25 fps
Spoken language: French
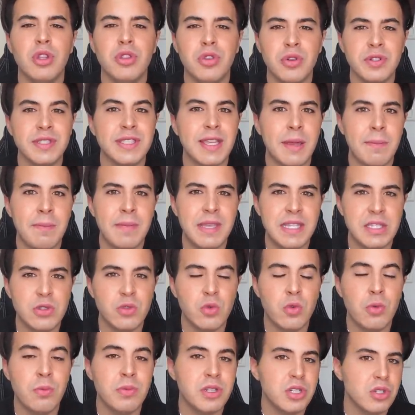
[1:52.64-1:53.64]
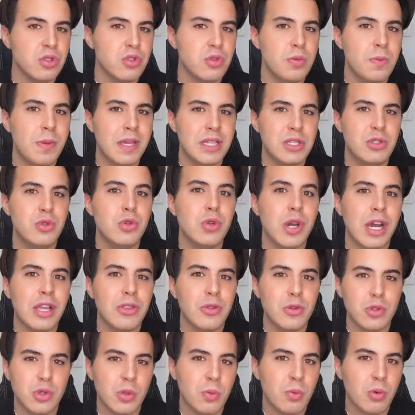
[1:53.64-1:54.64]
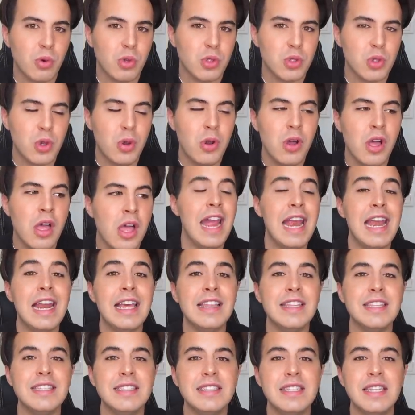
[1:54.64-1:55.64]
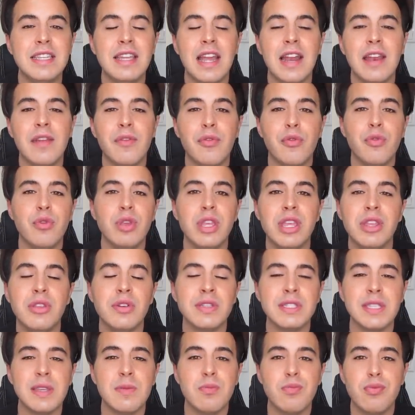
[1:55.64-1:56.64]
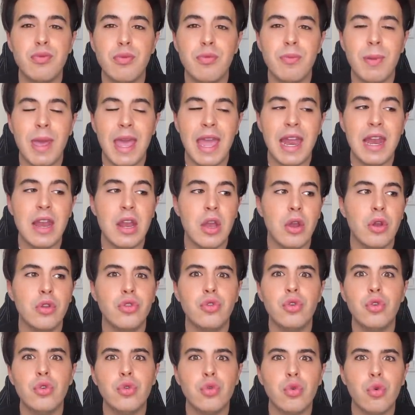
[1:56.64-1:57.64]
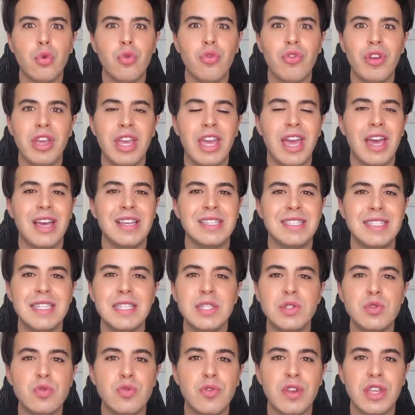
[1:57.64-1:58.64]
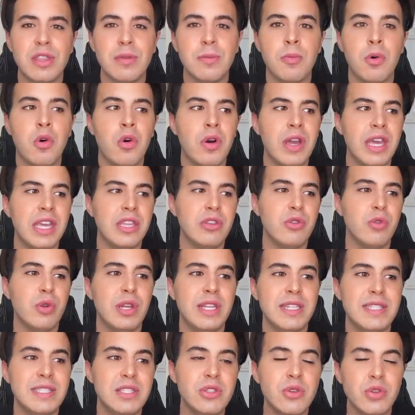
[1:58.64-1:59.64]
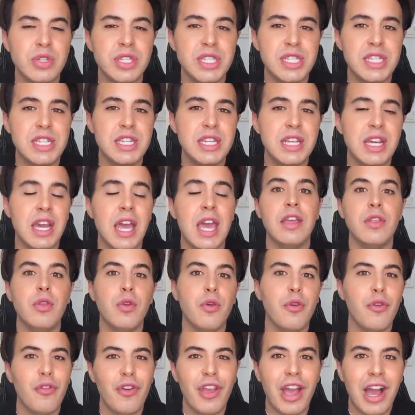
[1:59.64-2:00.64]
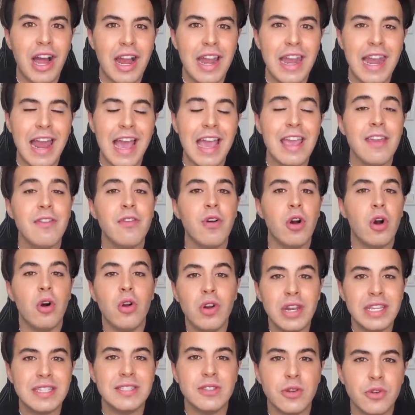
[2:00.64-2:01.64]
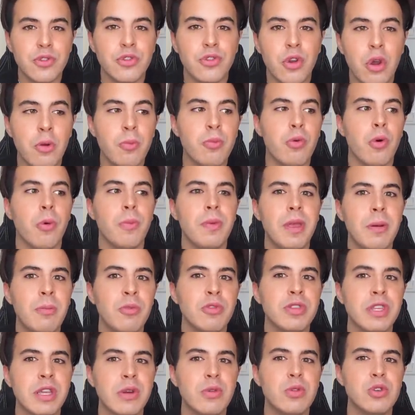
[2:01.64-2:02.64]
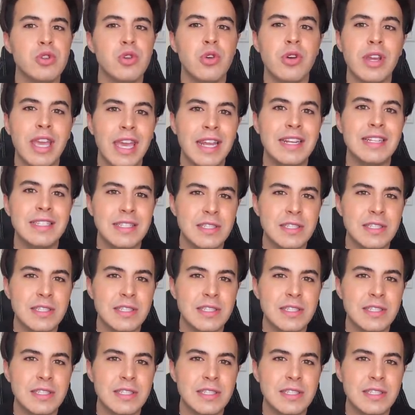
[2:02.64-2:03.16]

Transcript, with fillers: dans sa maison, mais j'en suis pas sûr à 200%. Elle a décidé d'aller fouiller dans ses poubelles, euh, de trouver ses sous-vêtements et de les sentir et de faire un live en les sentant pour bien montrer aux gens qu'elle